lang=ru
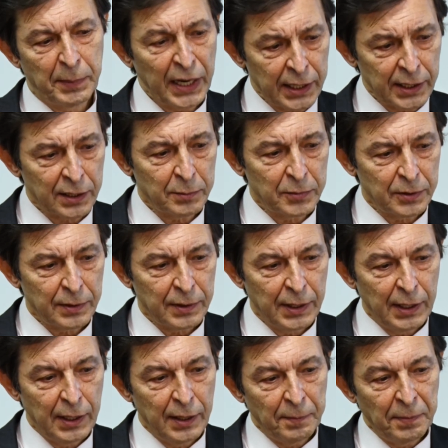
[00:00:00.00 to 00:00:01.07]
Поэтому,
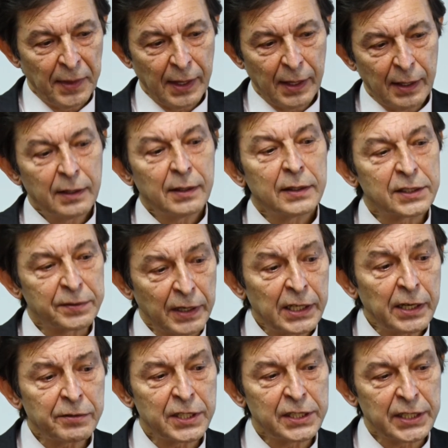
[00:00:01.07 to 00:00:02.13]

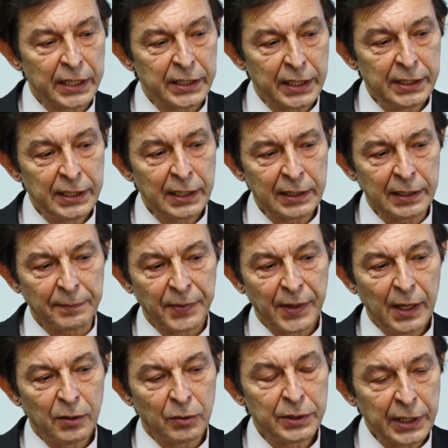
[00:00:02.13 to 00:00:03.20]
схватившись за это дело,
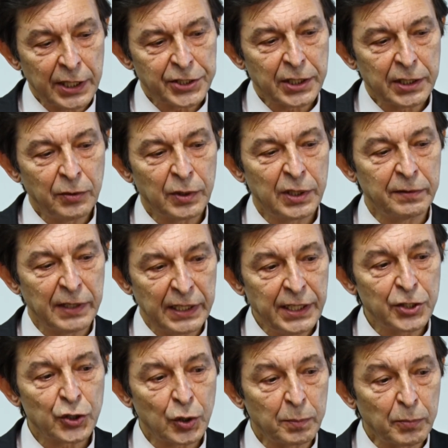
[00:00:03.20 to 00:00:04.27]
он начал его
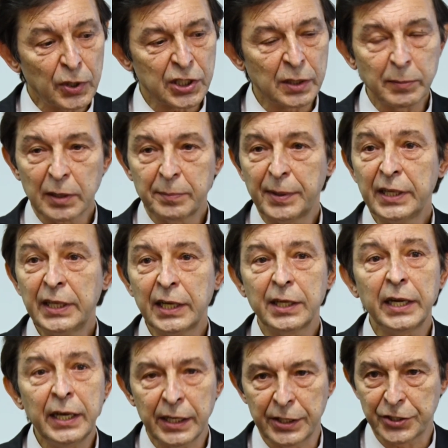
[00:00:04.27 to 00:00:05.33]
доводить, чтобы можно было передать
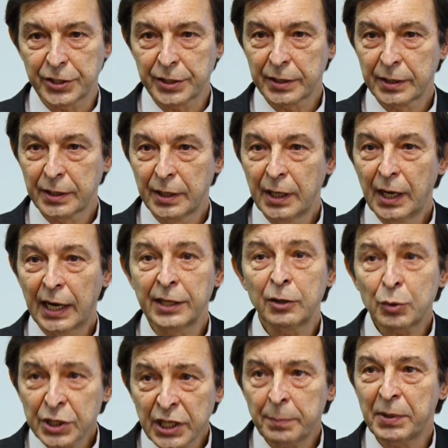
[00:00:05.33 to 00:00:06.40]
речь. Она
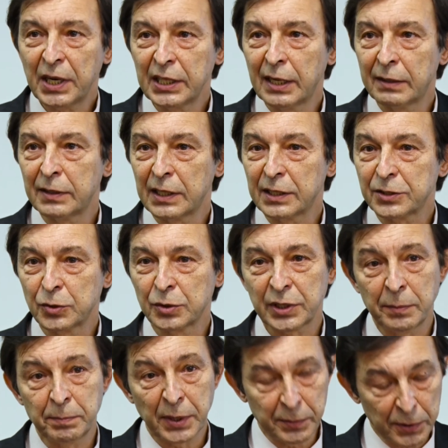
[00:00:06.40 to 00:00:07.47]
уже передавалась, но
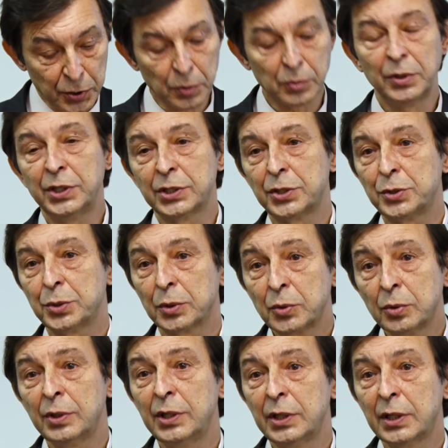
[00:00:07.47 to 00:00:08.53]
сами понимаете, что такое язычок?
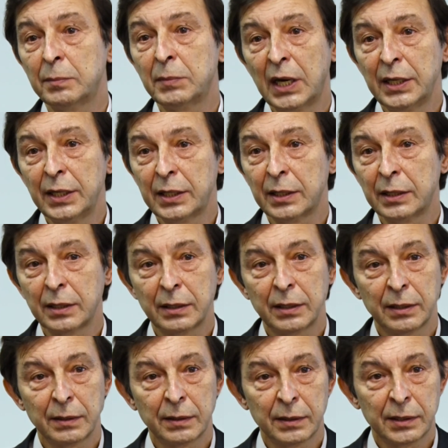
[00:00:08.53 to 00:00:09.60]
Тоненький, маленький,
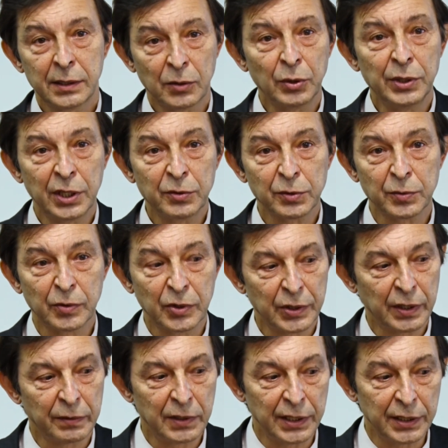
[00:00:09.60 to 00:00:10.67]
какое на него звуковое
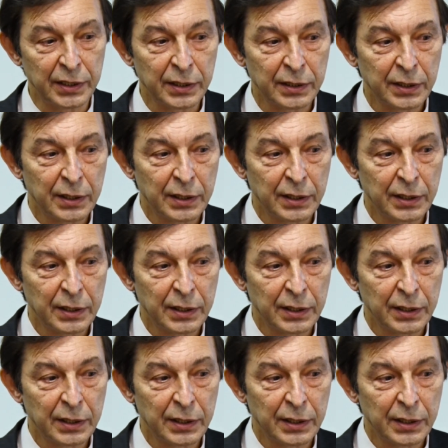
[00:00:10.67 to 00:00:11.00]
давление.